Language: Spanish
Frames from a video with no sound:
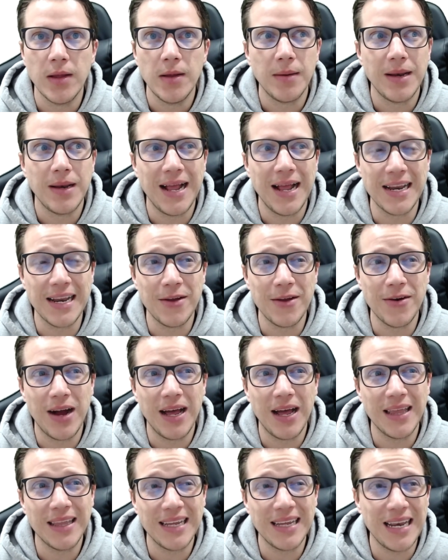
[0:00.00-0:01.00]
la
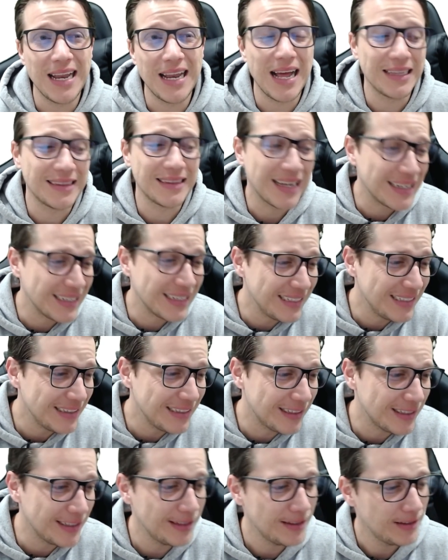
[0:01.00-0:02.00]
derivada de la
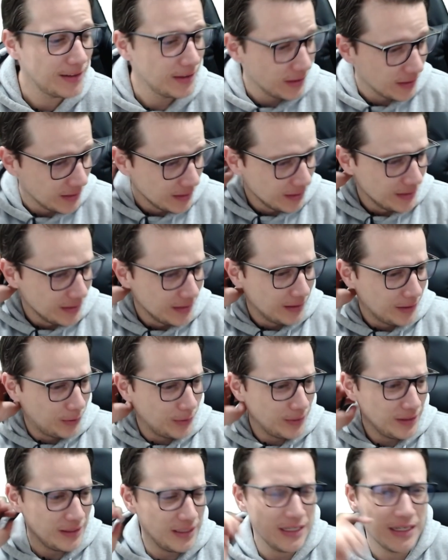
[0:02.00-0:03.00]
tangente,
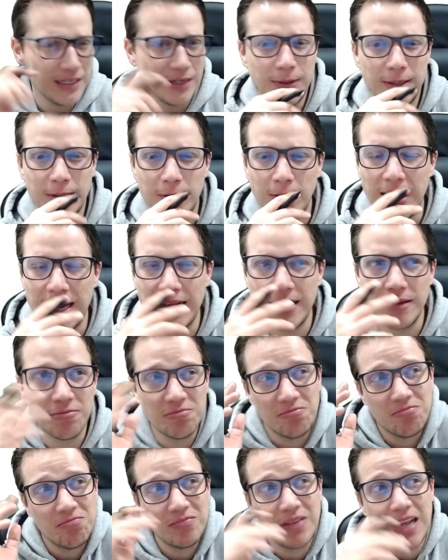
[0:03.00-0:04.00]
tú dirías, bueno, la,
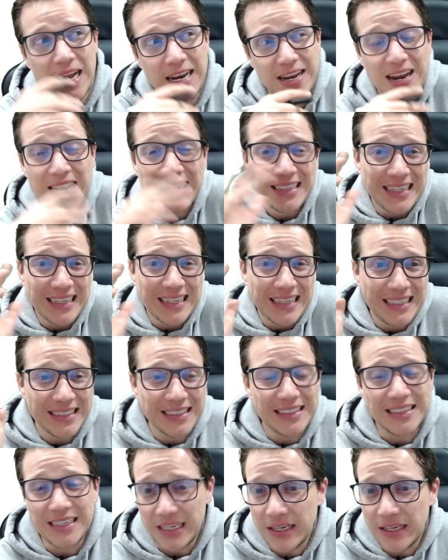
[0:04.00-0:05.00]
la, derivada de la
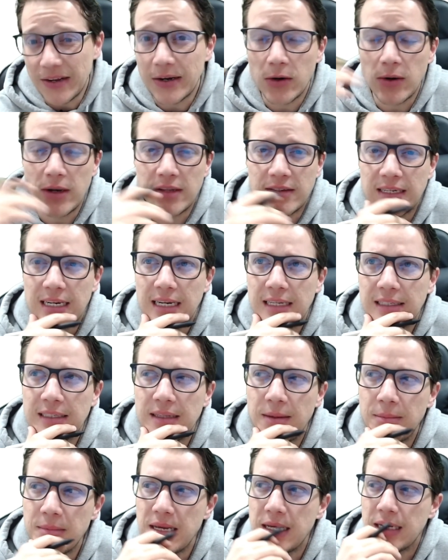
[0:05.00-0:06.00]
tangente tiene que ver con la secante
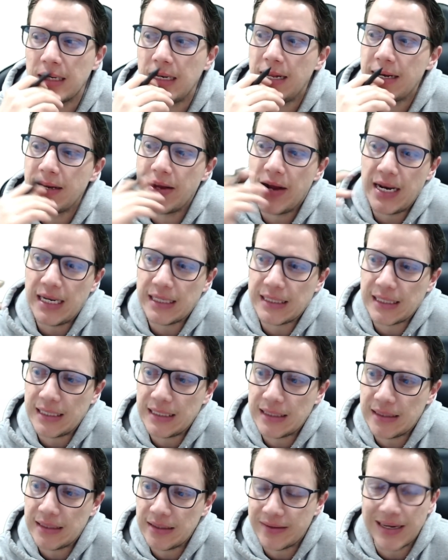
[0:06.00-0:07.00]
también. La derivada de la
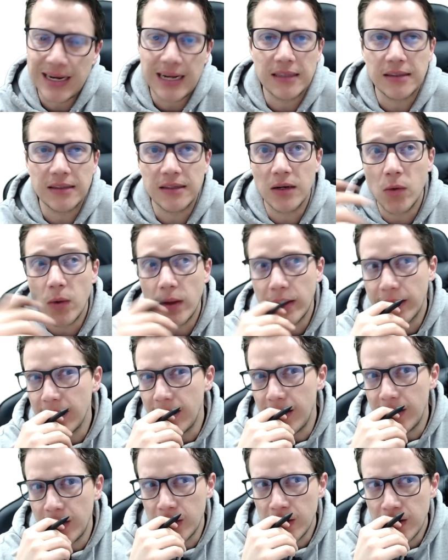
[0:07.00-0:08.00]
tangente es secante al
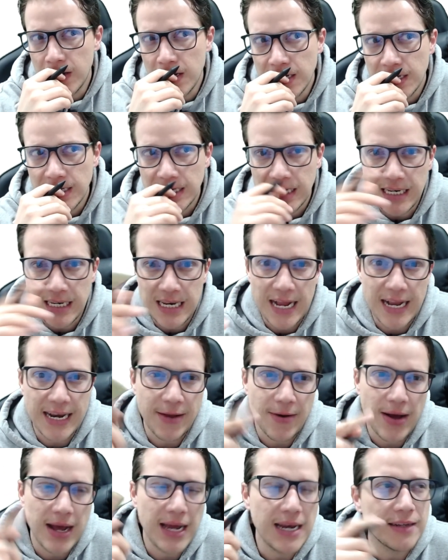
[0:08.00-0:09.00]
cuadrado. Y la
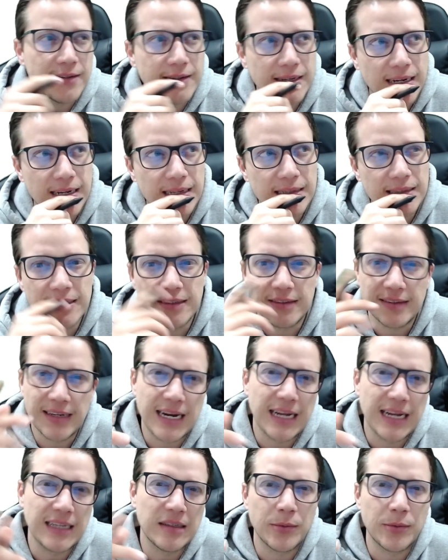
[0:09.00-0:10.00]
derivada de la secante es
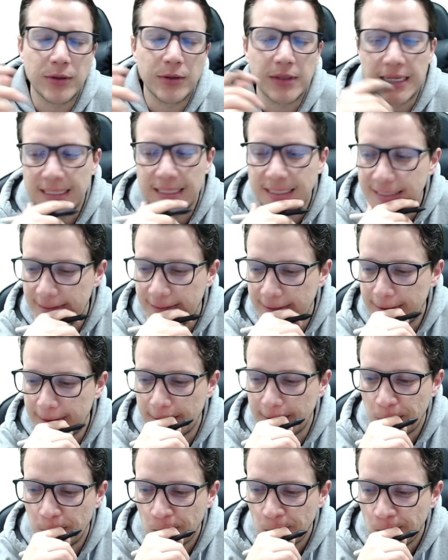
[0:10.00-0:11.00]
secante por tangente.
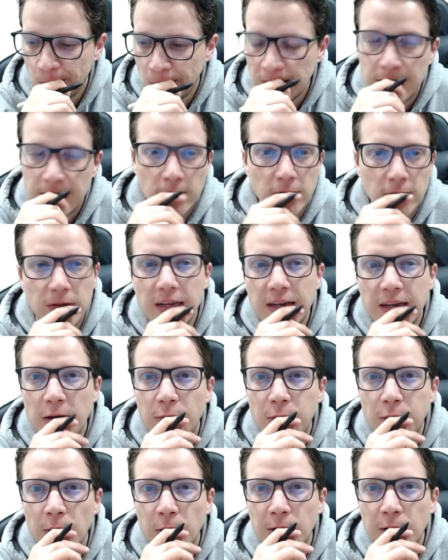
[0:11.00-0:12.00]
Entonces, en el
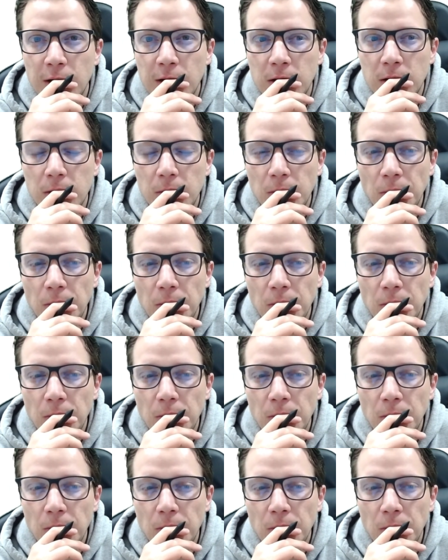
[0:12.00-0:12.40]
fondo,